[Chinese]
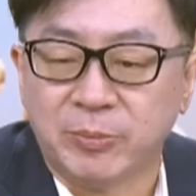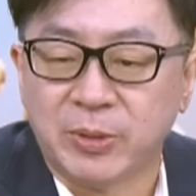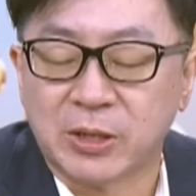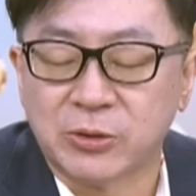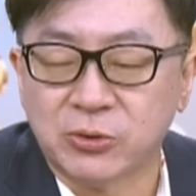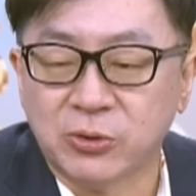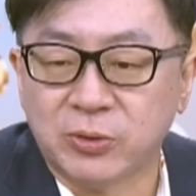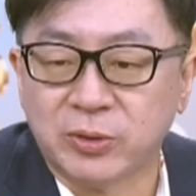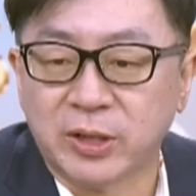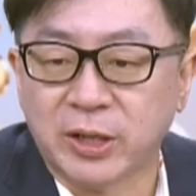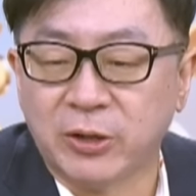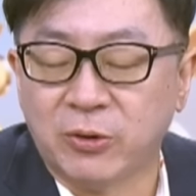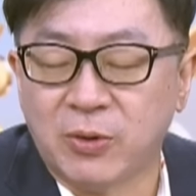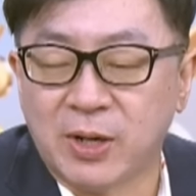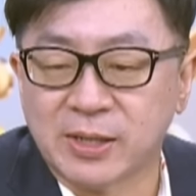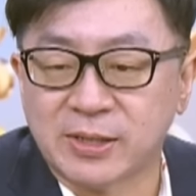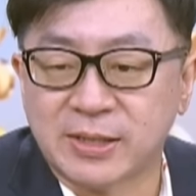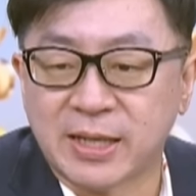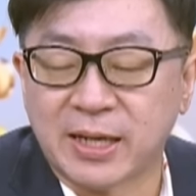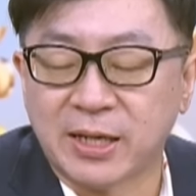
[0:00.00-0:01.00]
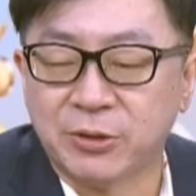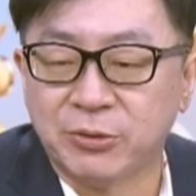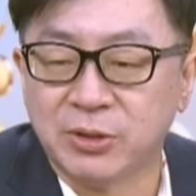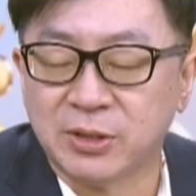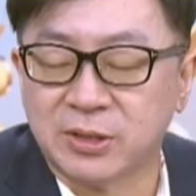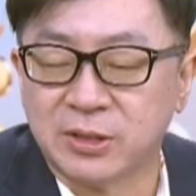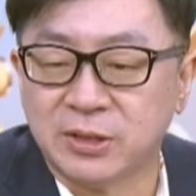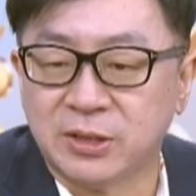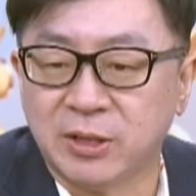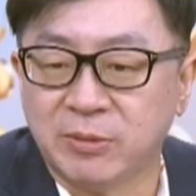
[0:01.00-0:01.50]
比方说，我可以花三个
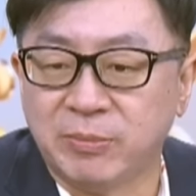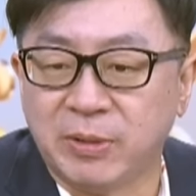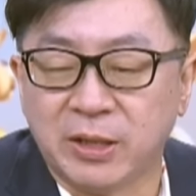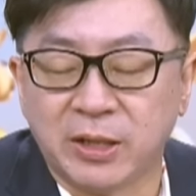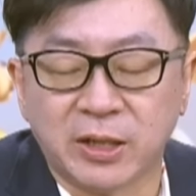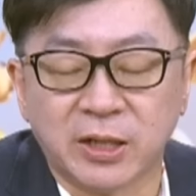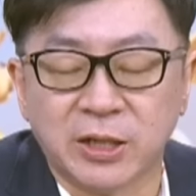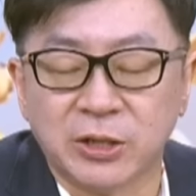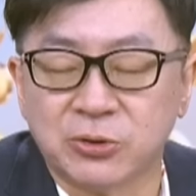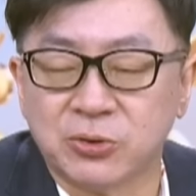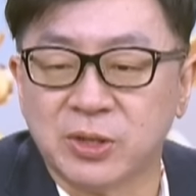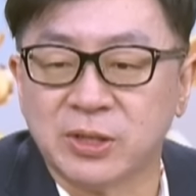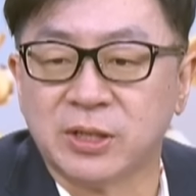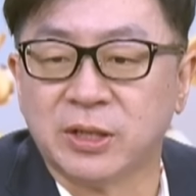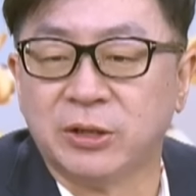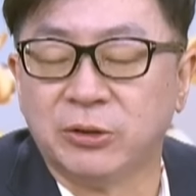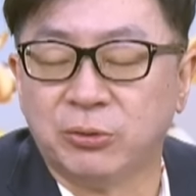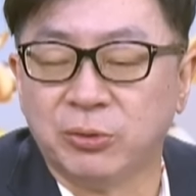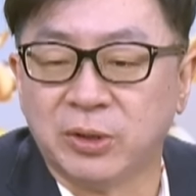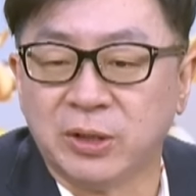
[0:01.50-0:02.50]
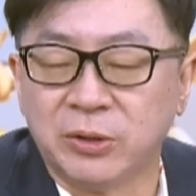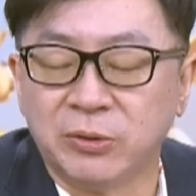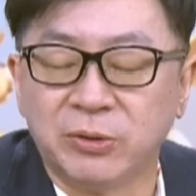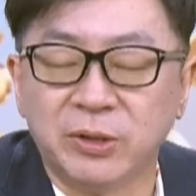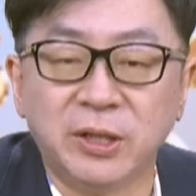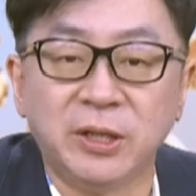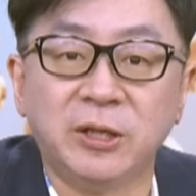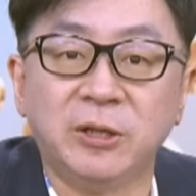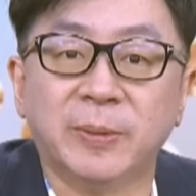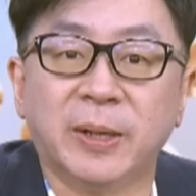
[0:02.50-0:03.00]
月时间每天跟你追神盾，
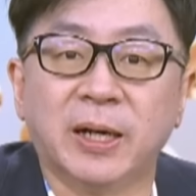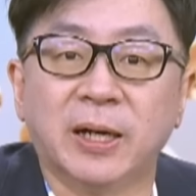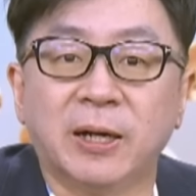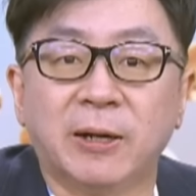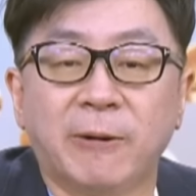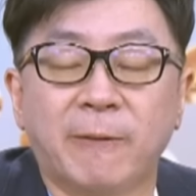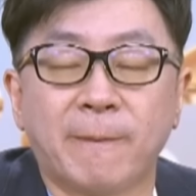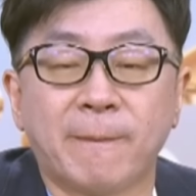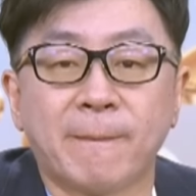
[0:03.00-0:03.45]
有意义吗？